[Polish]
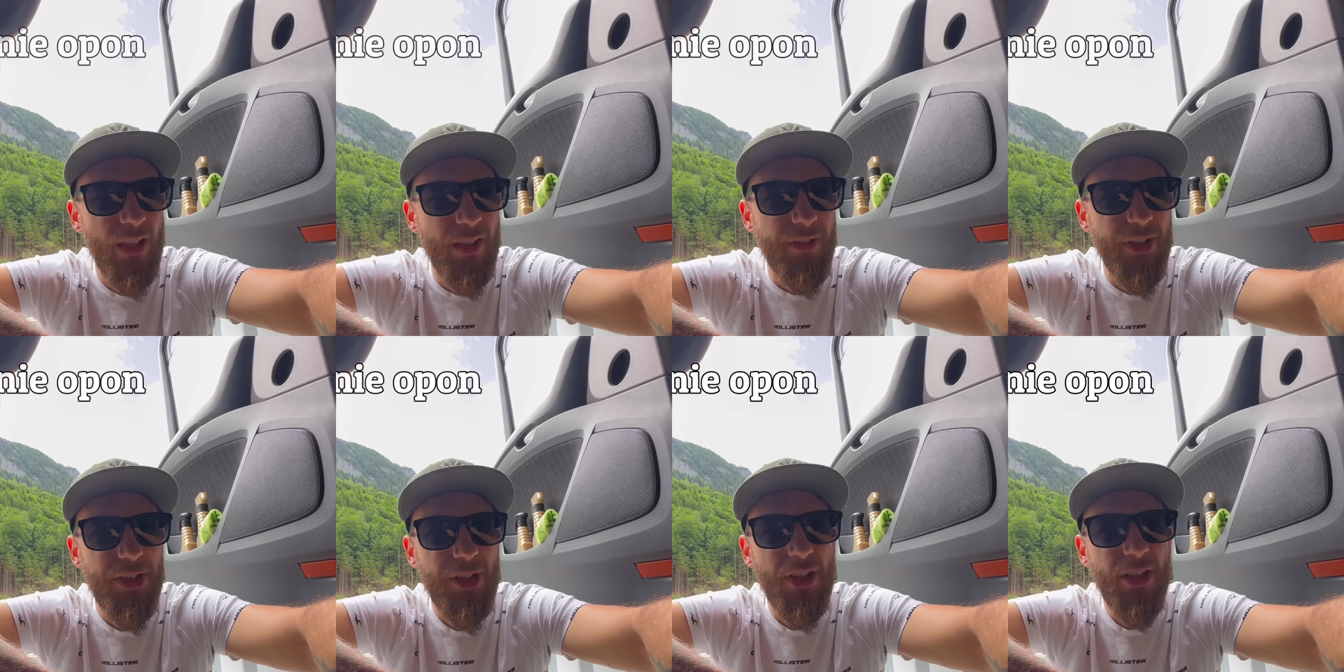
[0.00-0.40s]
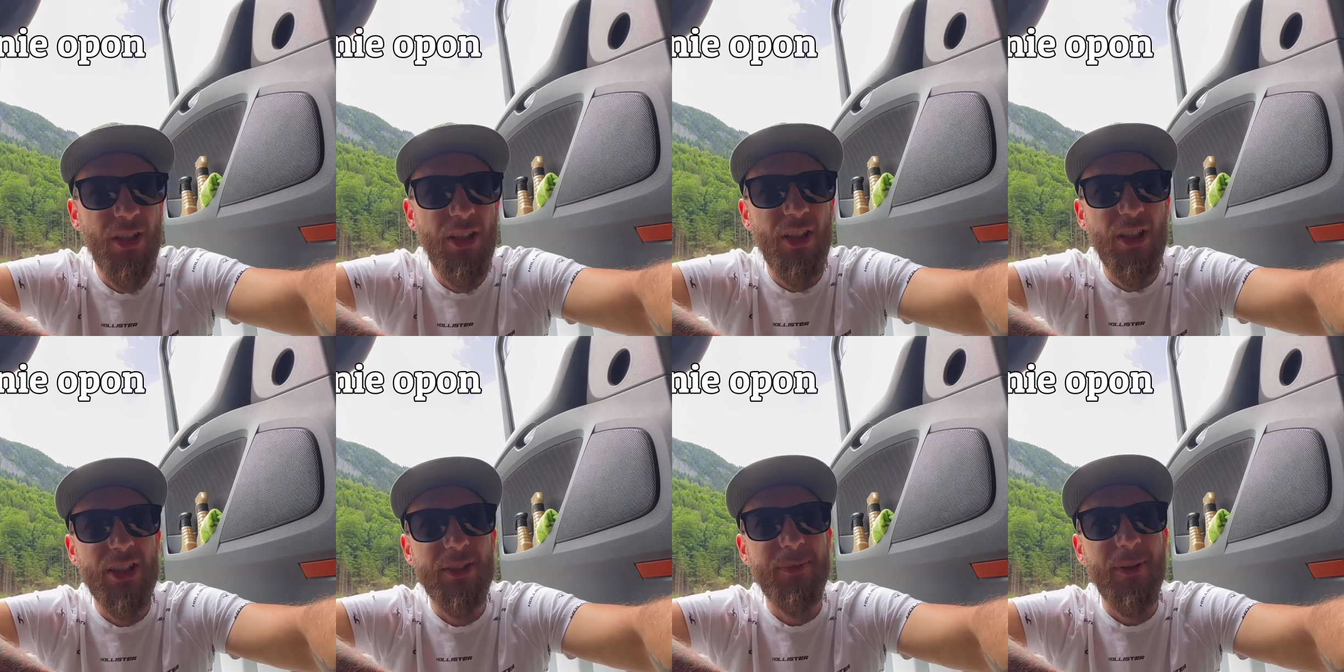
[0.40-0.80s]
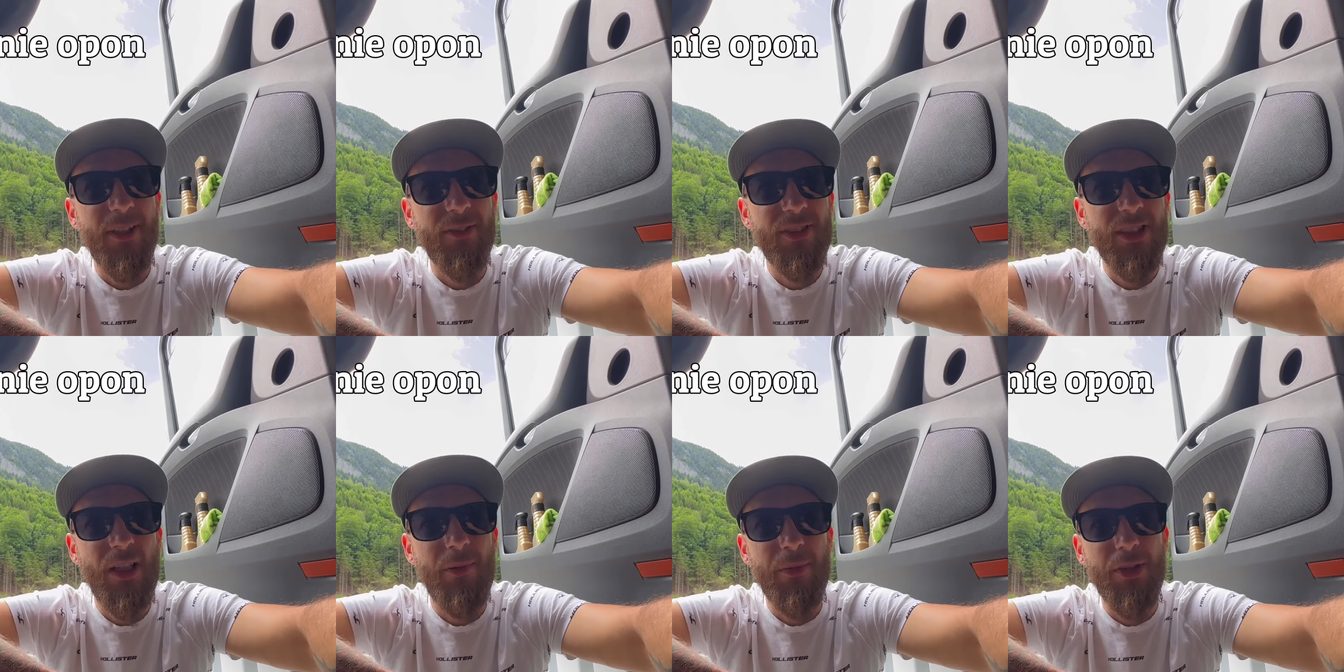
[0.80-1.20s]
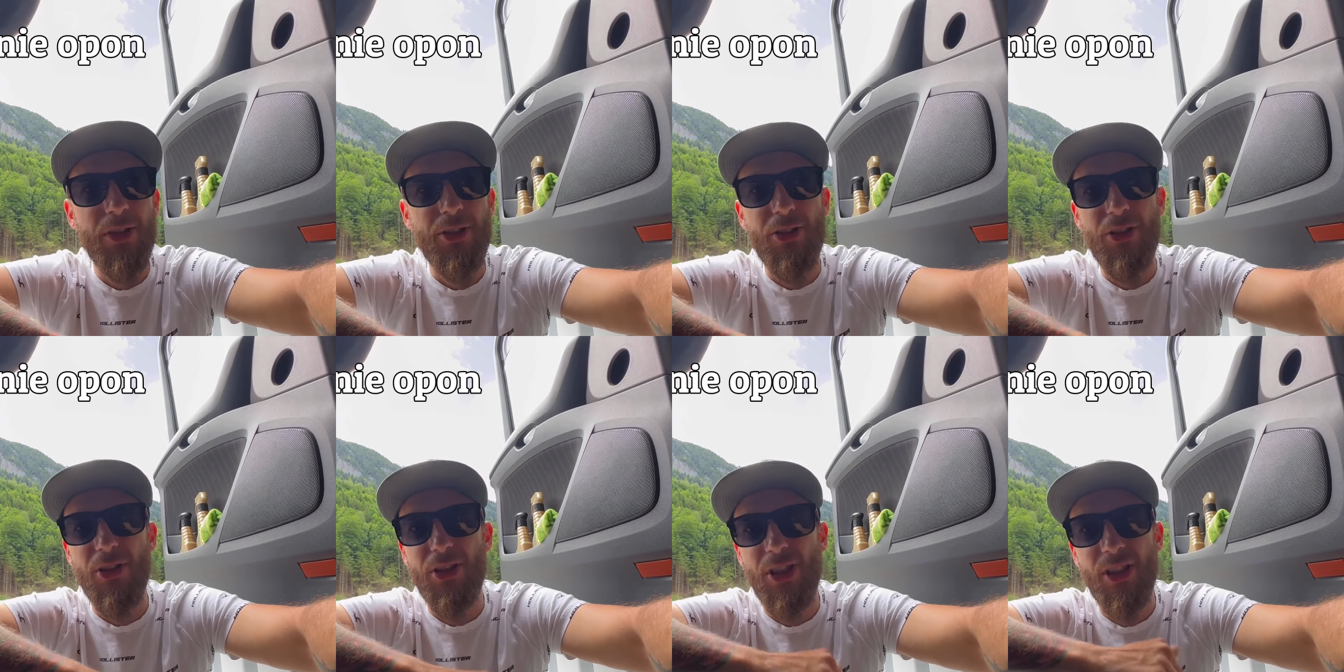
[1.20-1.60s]
Wiecie, sprawdzamy,
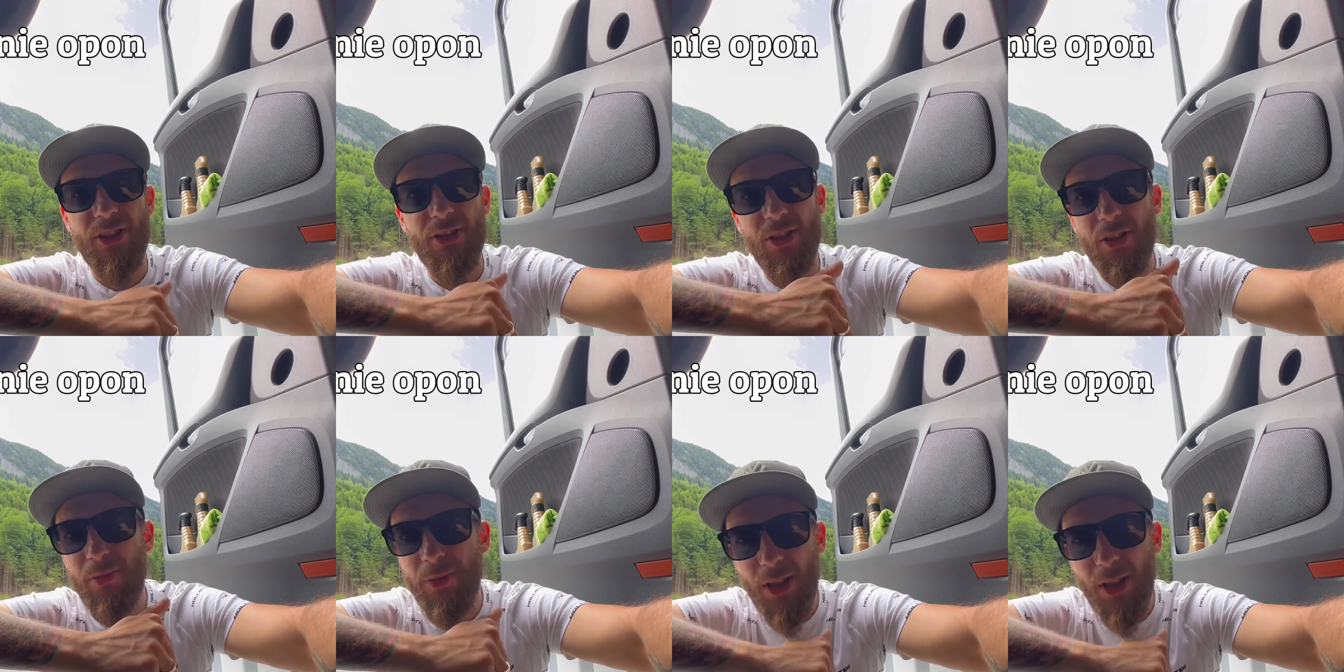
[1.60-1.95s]
czy nie stoimy